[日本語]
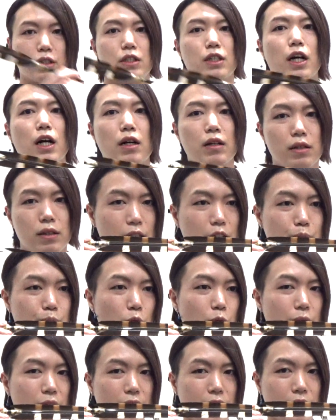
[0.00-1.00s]
ちら、1
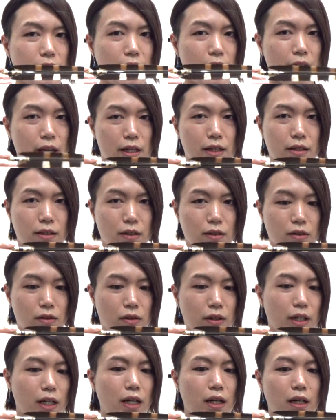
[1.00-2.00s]
本目引いて、
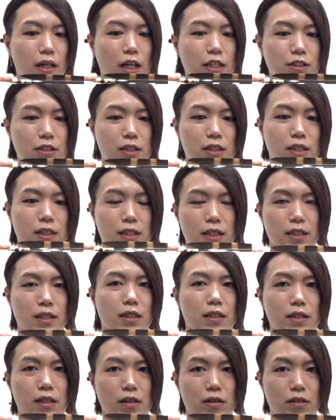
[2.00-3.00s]
これが安土に刺
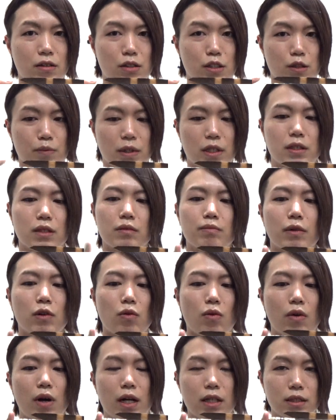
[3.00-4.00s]
さってるとします。まあ、
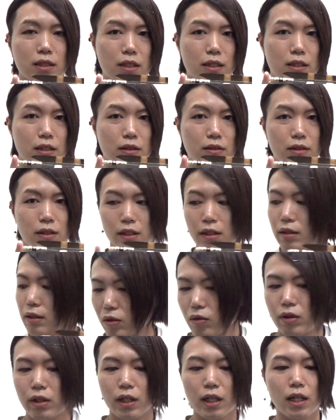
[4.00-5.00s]
ここはずですよね。
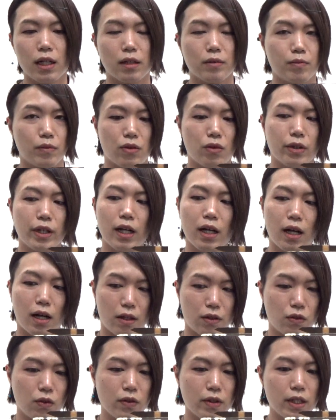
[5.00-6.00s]
これが、と矢
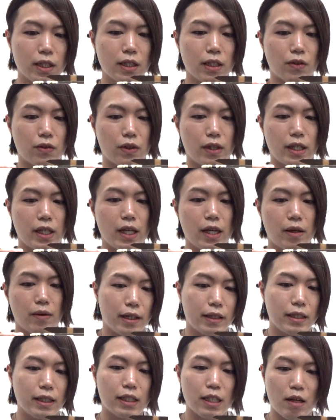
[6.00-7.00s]
が飛んできた時に、
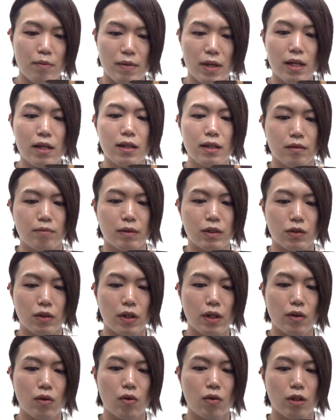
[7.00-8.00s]
2射目、まあ、そ
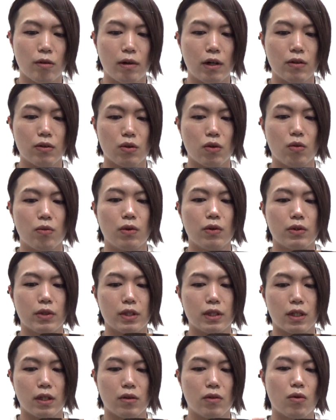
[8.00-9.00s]
れ以降でもあると思うん
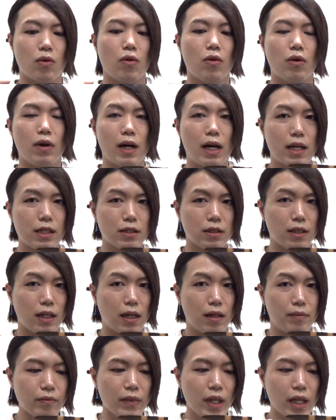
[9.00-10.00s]
ですけど、こう、はずが、